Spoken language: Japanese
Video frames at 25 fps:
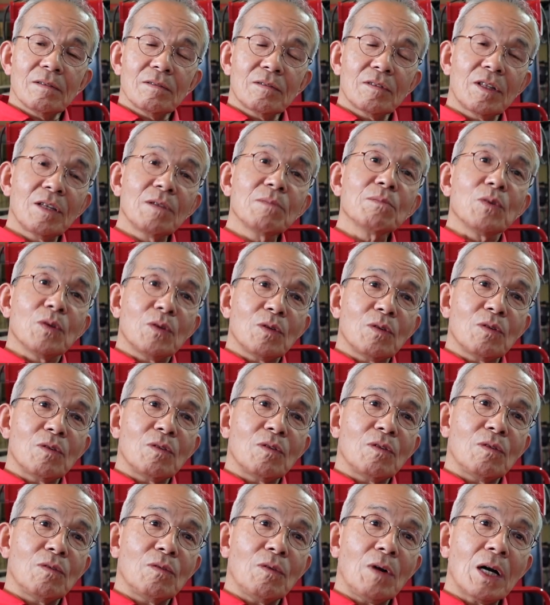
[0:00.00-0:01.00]
で
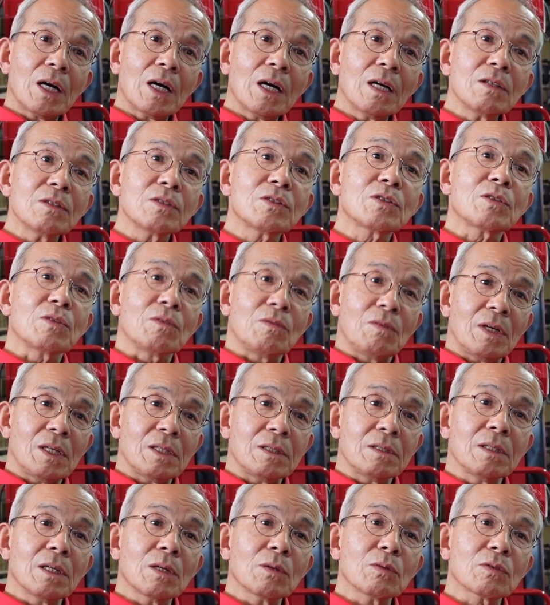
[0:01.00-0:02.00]
も分かる人
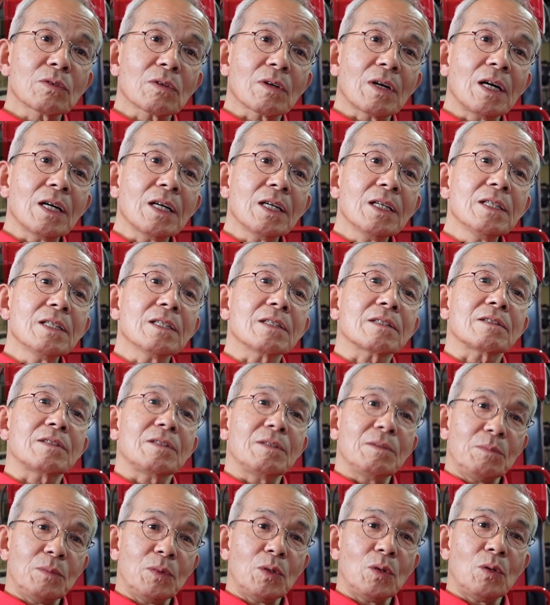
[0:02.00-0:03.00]
はそんなこと考えなく
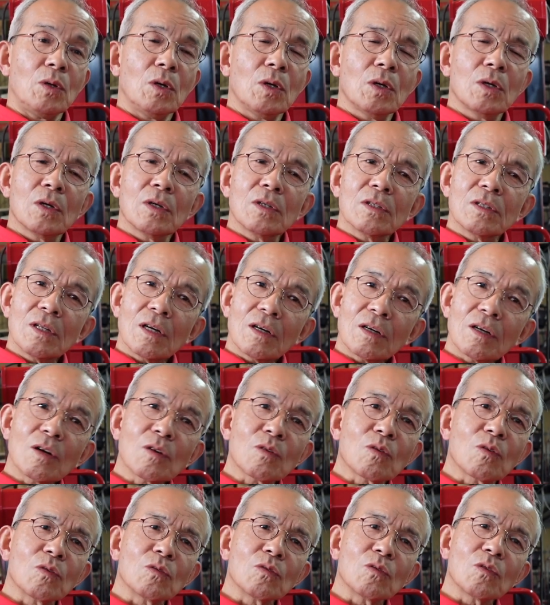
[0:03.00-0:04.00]
ても、なんか
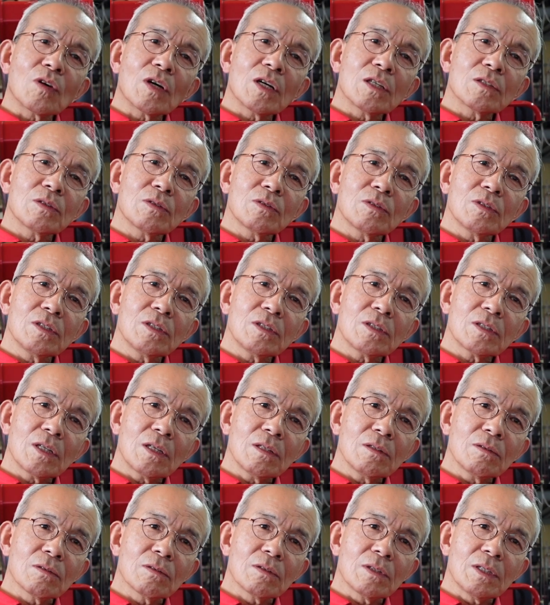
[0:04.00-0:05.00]
この
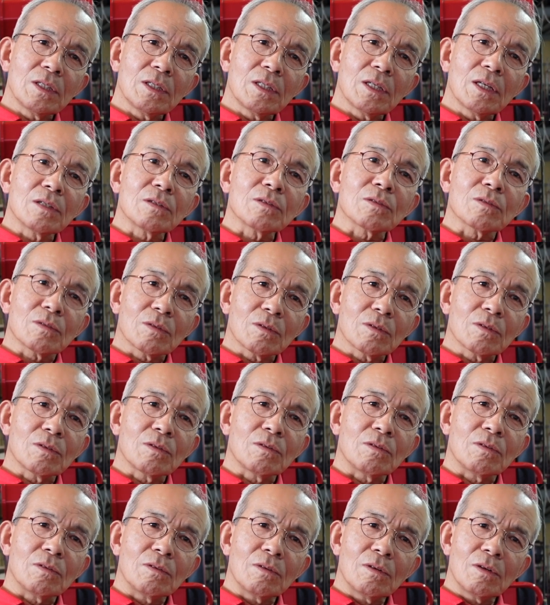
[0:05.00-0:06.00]
ガソリンスタンドで入れる
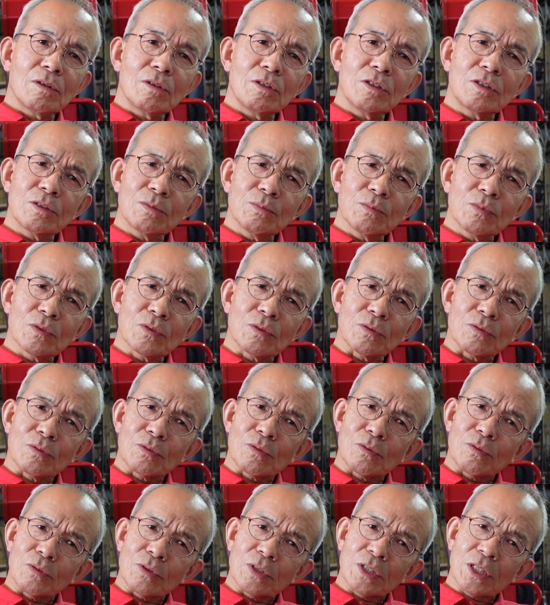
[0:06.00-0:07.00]
といつもと
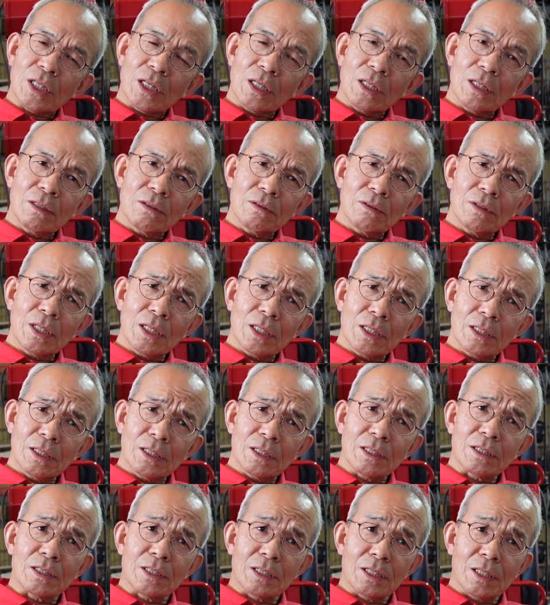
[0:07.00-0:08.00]
こう力の出
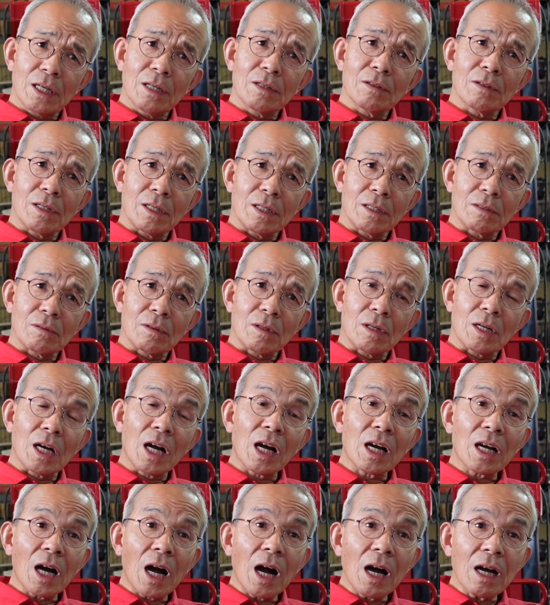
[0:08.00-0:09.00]
方が違うからと
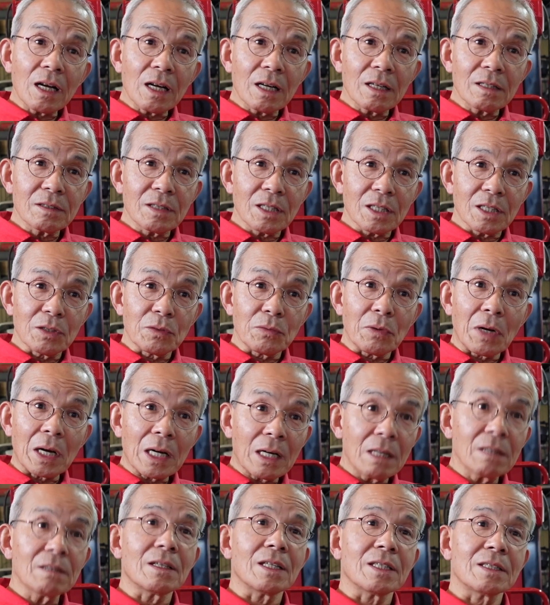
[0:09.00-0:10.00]
か、感覚的に分
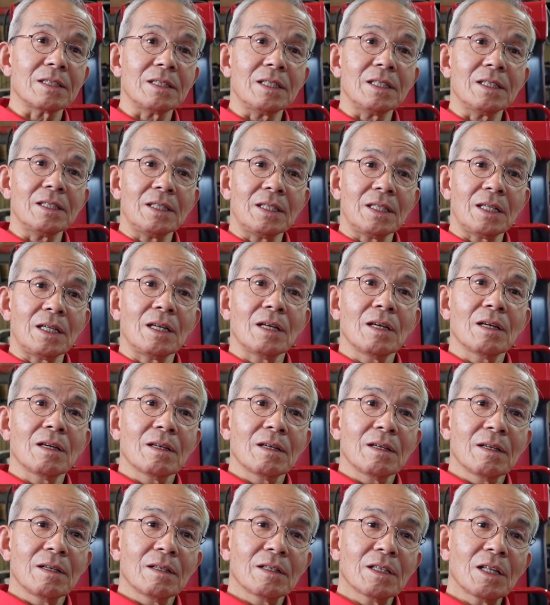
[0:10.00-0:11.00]
かるはずなんで、
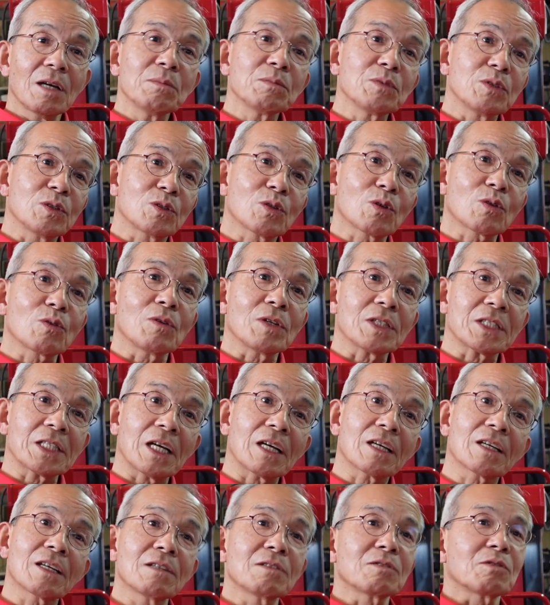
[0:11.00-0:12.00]
多分そこは
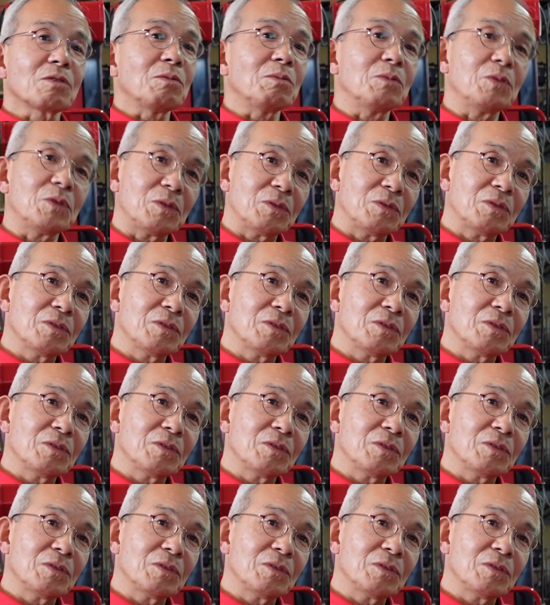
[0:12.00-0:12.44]
避けると思う。